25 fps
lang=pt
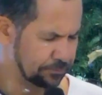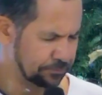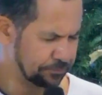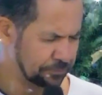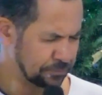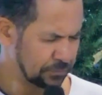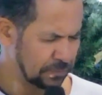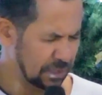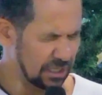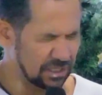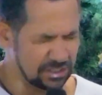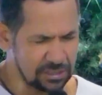
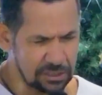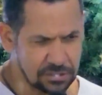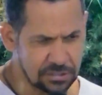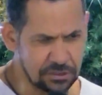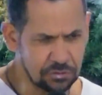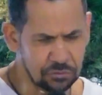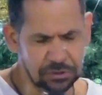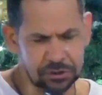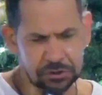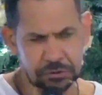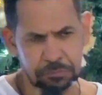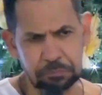e que se
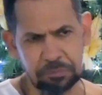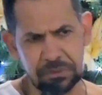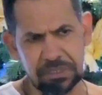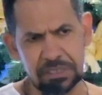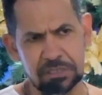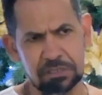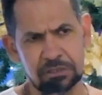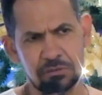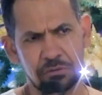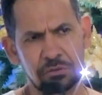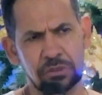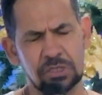o
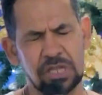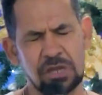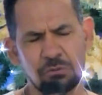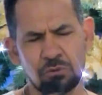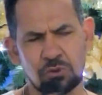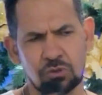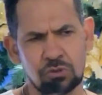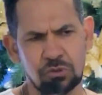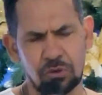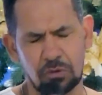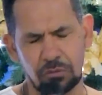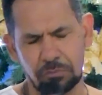espírito não
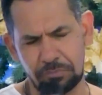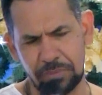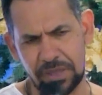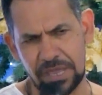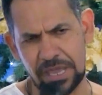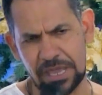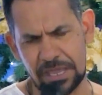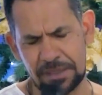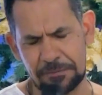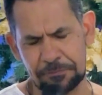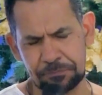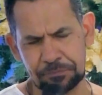
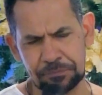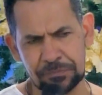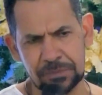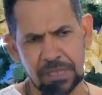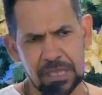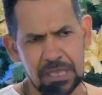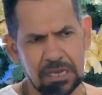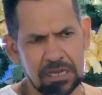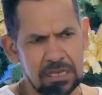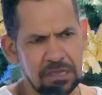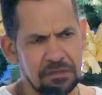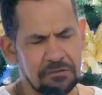souber,
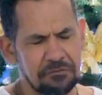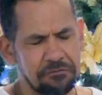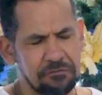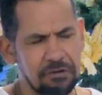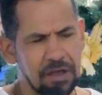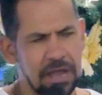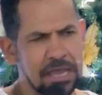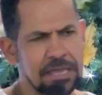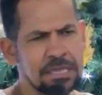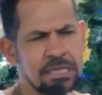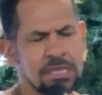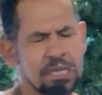ele
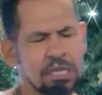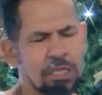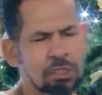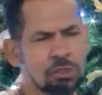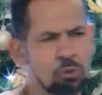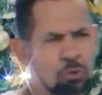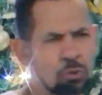vai, no